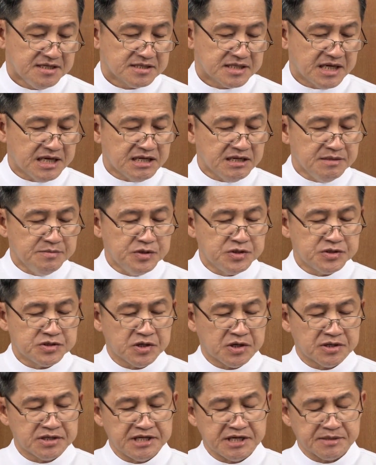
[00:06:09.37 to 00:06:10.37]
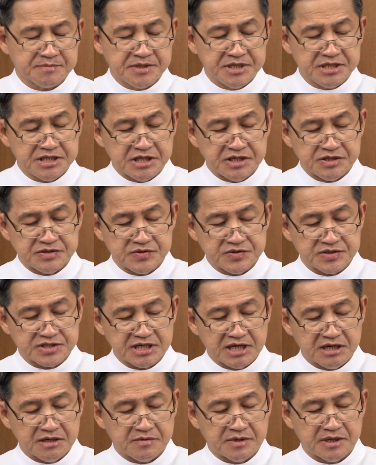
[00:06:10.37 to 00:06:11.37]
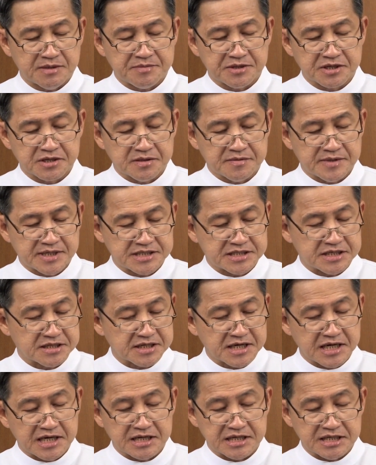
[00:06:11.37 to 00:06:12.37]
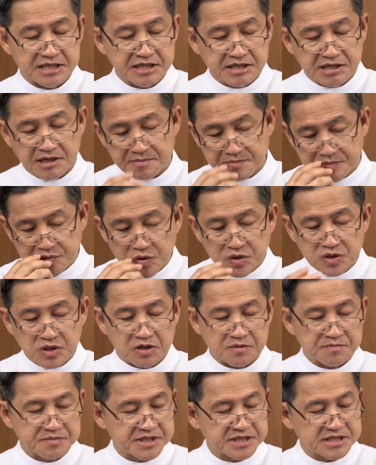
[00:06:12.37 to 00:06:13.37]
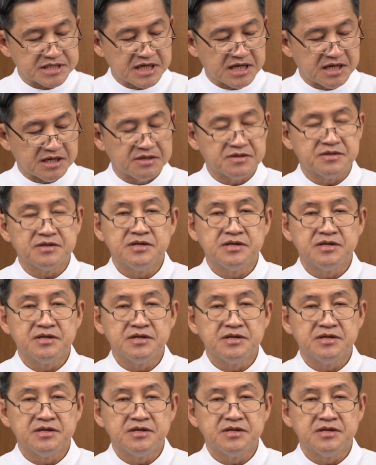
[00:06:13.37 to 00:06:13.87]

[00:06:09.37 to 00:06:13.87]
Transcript: ถ้านักบุญยอนเรียกพระเยซูเจ้าว่าพระวจนะหรือคำพูดของพระเจ้า